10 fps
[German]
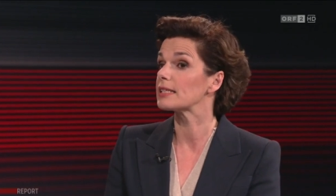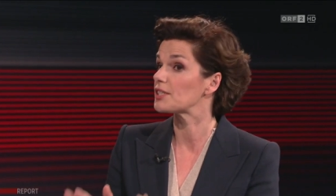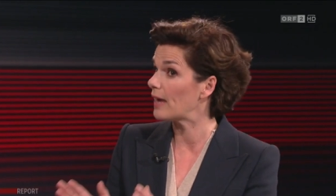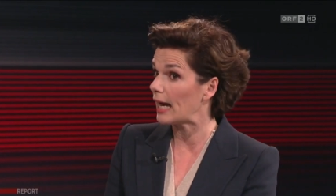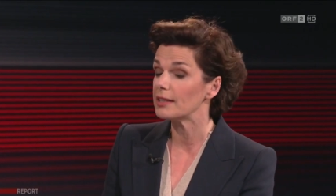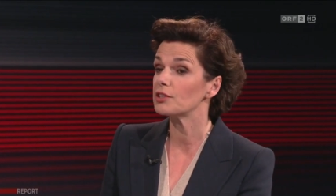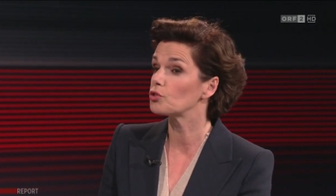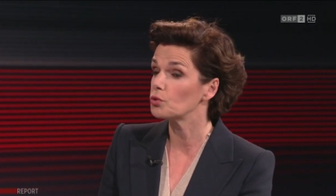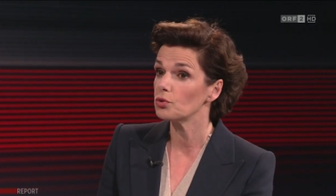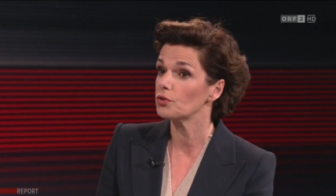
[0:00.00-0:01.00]
das war
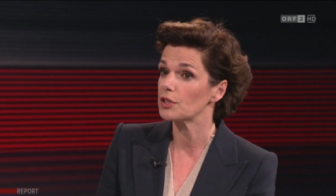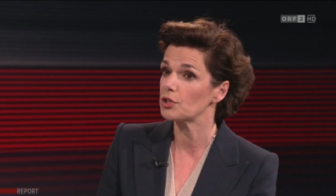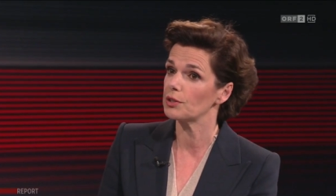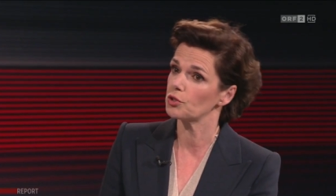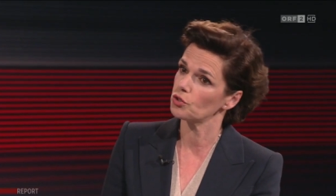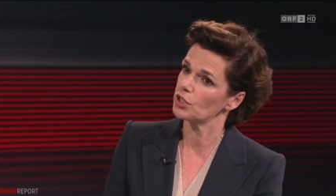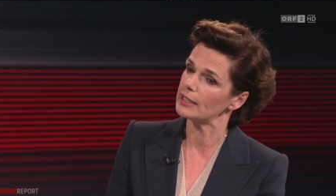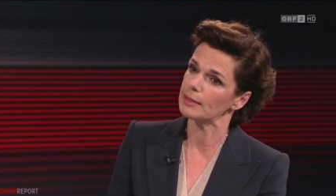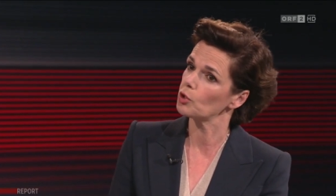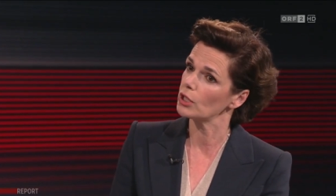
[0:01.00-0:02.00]
nicht gut, was die
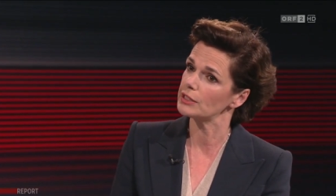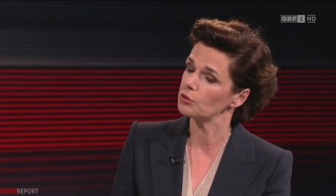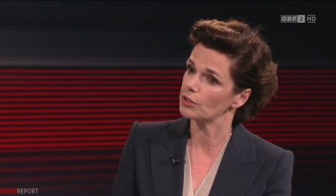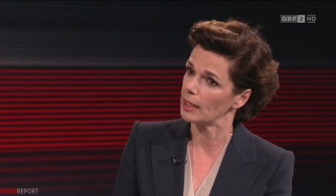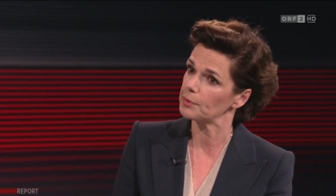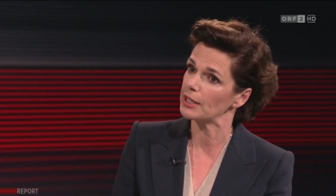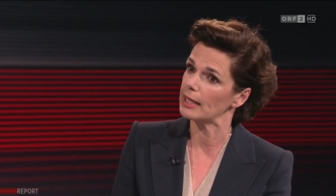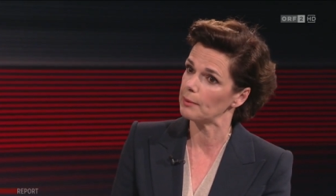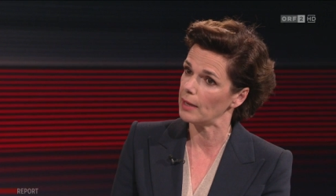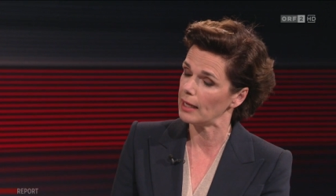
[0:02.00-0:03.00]
Sozialdemokratie dort
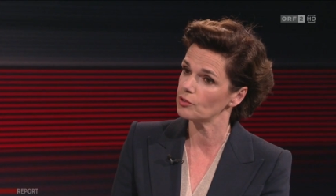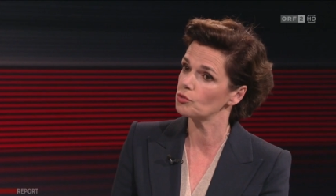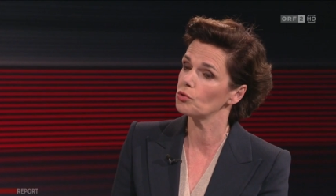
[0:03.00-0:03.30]
abgegeben hat,